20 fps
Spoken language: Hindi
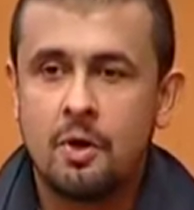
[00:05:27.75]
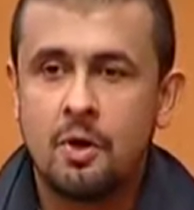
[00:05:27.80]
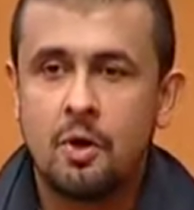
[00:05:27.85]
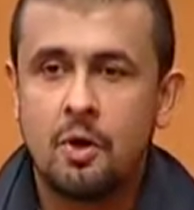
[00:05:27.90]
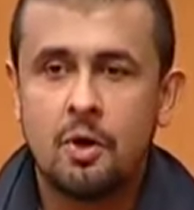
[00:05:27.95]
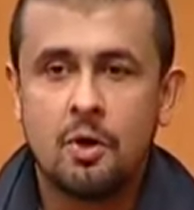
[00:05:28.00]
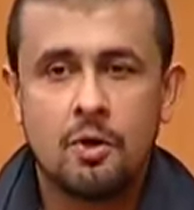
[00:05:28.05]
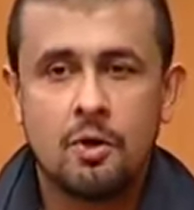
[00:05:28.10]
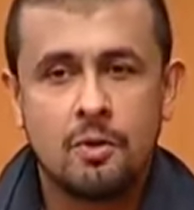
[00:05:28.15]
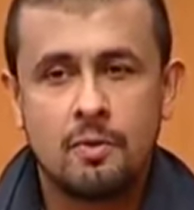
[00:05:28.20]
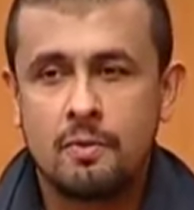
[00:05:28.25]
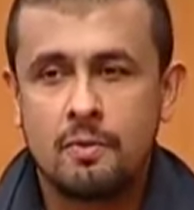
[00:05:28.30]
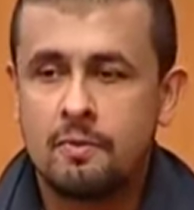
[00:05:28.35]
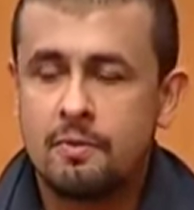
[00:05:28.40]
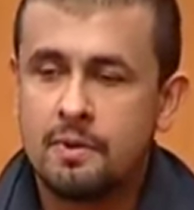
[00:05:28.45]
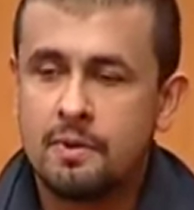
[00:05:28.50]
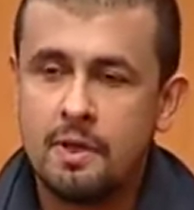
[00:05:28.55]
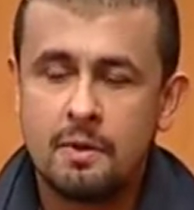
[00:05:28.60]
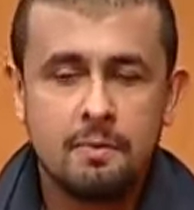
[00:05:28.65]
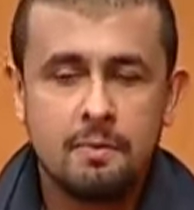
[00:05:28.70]
और
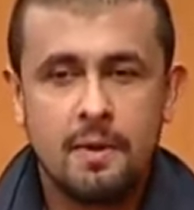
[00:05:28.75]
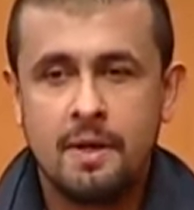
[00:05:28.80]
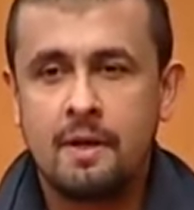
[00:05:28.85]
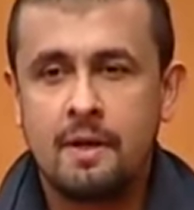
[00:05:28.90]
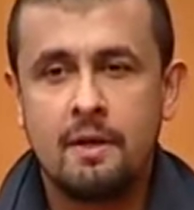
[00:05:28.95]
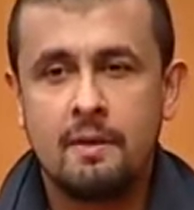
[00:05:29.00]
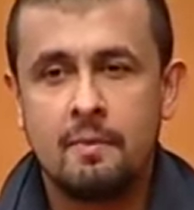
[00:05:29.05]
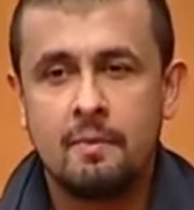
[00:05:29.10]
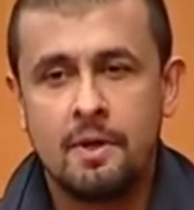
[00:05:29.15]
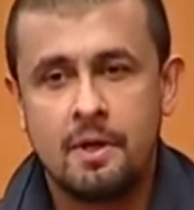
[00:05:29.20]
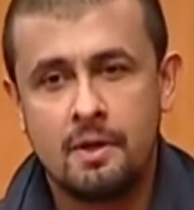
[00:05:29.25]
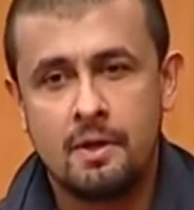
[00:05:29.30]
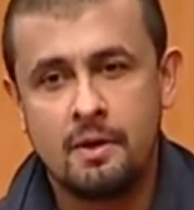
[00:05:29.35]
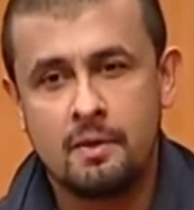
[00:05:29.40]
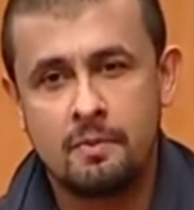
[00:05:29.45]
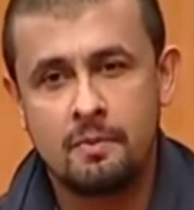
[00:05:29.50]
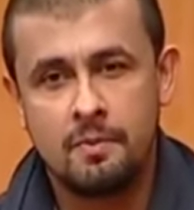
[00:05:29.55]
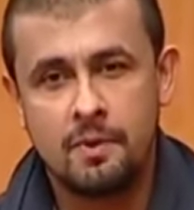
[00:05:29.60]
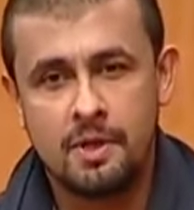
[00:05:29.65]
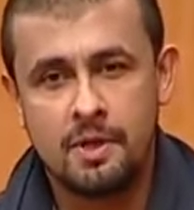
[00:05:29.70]
तब मैंने मेरे
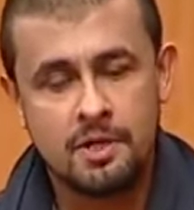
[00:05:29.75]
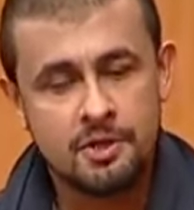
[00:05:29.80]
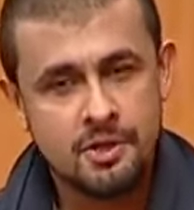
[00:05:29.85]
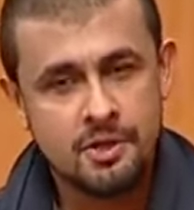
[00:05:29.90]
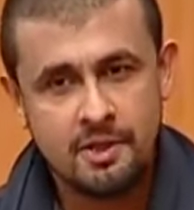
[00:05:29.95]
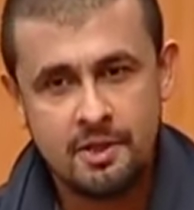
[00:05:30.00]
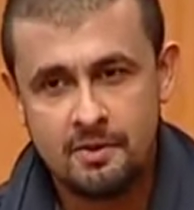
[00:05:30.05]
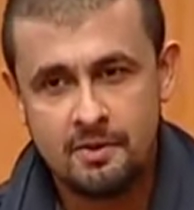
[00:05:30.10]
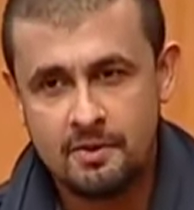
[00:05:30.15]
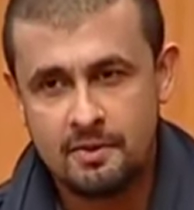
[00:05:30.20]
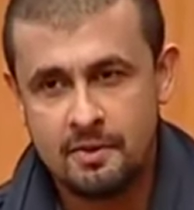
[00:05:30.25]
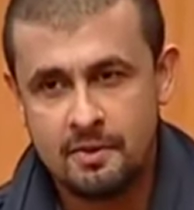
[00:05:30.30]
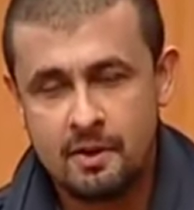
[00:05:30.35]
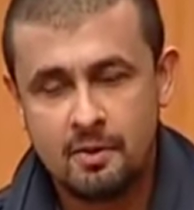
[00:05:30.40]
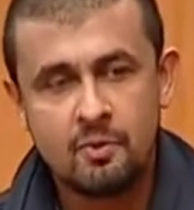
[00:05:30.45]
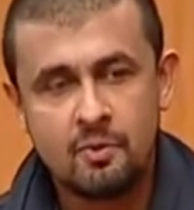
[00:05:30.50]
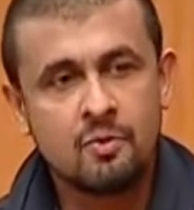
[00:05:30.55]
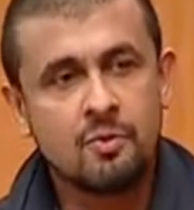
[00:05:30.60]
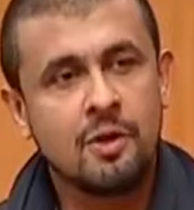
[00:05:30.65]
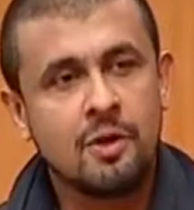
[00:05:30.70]
पिताजी
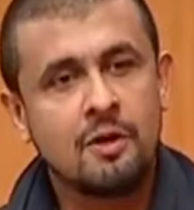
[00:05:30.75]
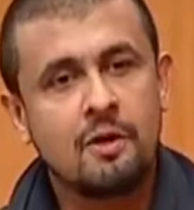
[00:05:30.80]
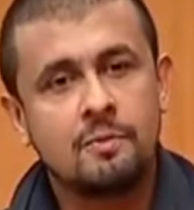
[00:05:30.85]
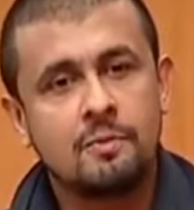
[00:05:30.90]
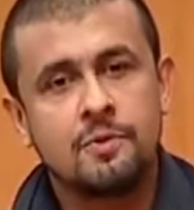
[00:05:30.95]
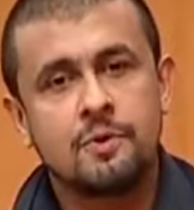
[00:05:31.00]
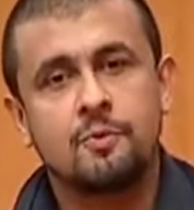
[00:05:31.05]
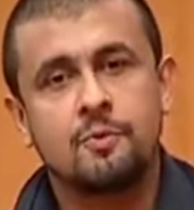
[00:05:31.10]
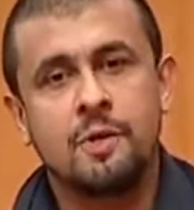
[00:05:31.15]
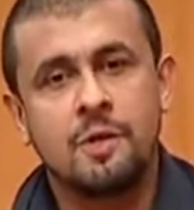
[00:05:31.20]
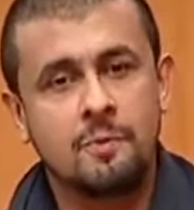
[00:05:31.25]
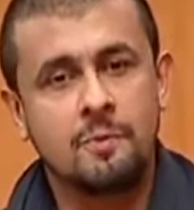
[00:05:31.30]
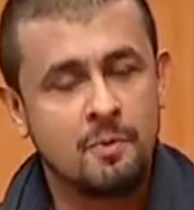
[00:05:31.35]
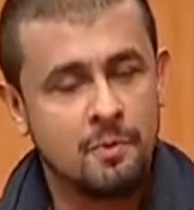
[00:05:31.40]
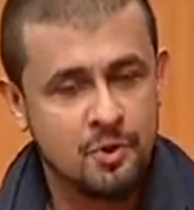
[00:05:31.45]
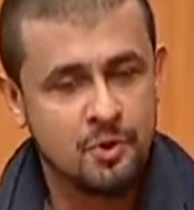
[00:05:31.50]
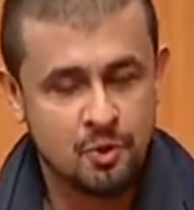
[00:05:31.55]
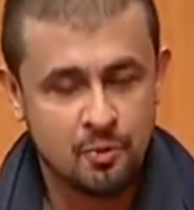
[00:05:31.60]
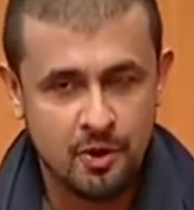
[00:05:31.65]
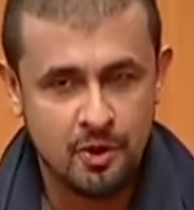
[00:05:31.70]
अगम कुमार निगम जी और मेरी
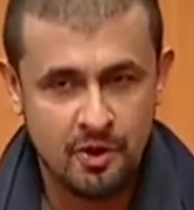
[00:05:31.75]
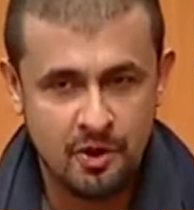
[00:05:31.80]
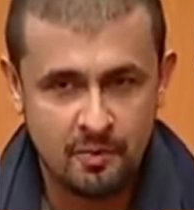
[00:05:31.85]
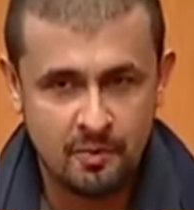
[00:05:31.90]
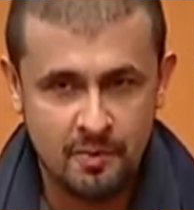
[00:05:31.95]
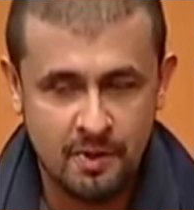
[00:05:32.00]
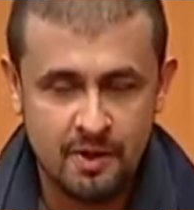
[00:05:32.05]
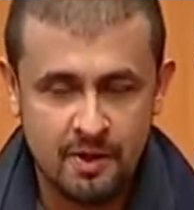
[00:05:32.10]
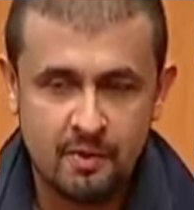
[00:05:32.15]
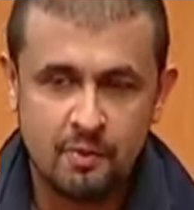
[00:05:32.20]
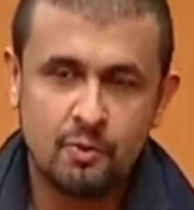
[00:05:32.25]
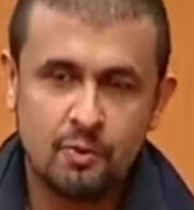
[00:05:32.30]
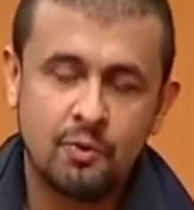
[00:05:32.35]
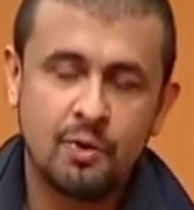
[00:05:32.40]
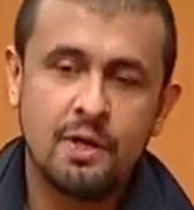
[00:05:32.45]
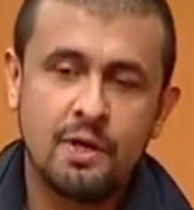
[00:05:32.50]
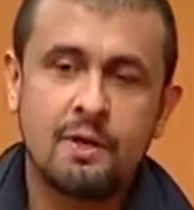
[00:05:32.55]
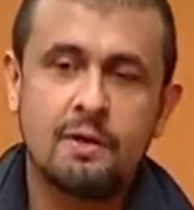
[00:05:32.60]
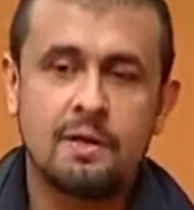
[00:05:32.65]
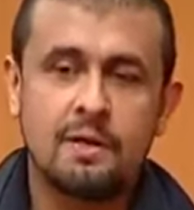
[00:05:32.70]
मम्मी शोभा निगम ने
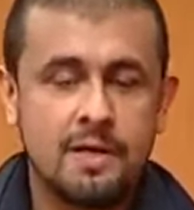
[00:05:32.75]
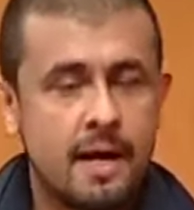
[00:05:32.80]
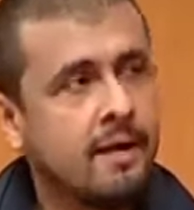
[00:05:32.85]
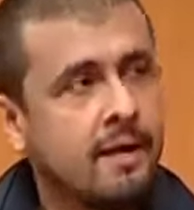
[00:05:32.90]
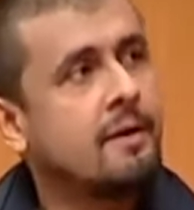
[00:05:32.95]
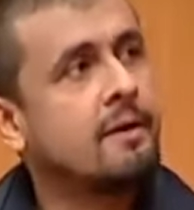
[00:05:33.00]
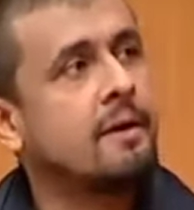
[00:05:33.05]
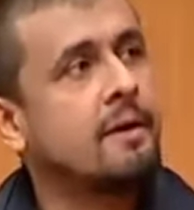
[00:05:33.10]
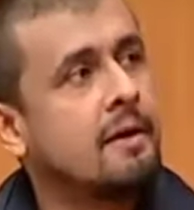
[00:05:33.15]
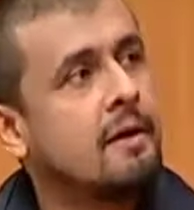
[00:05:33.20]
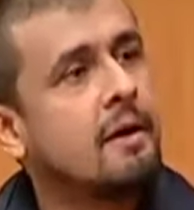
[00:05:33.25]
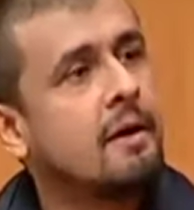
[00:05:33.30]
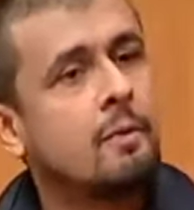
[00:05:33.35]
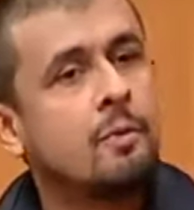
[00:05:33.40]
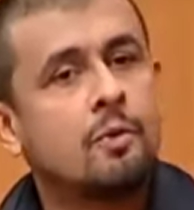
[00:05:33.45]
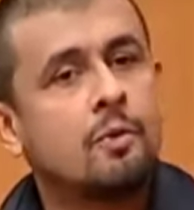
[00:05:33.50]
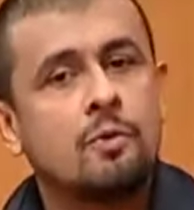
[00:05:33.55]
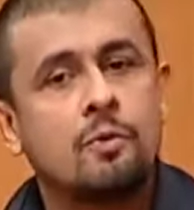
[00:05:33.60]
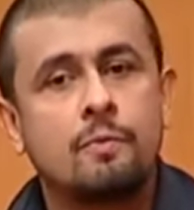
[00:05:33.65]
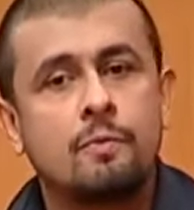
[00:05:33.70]
उन्होंने डिसाइड किया कि हम
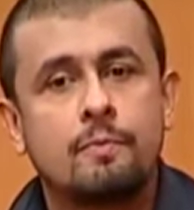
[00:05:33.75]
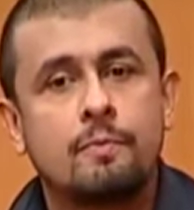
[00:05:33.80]
लोग